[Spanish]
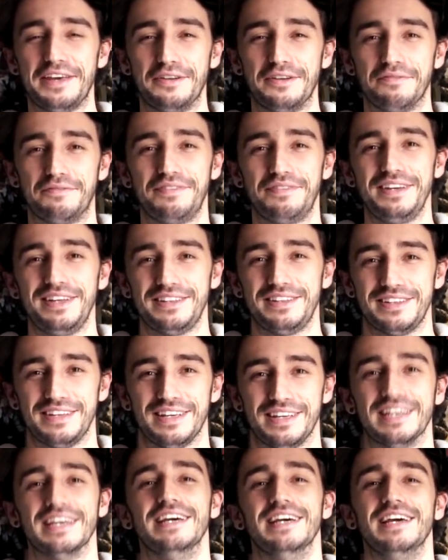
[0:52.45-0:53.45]

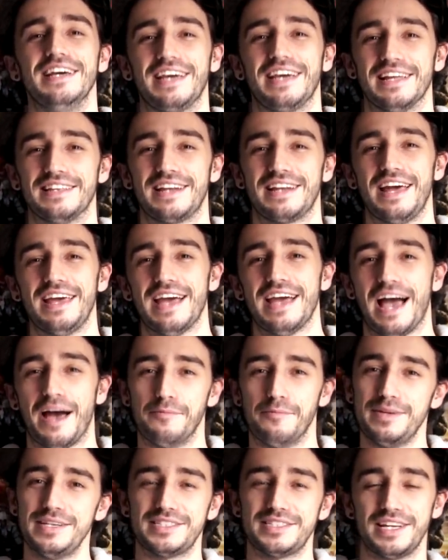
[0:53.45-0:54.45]
Infinity, que trae a
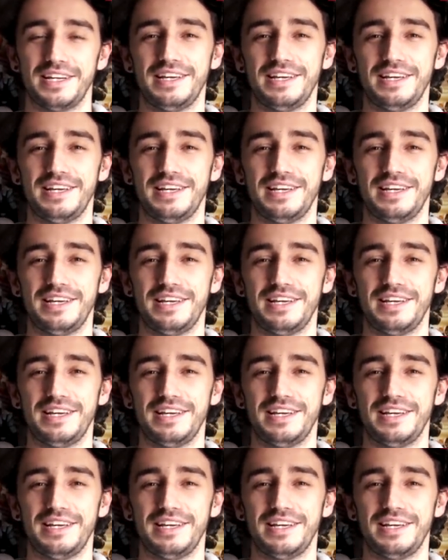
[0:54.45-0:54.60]
Mr.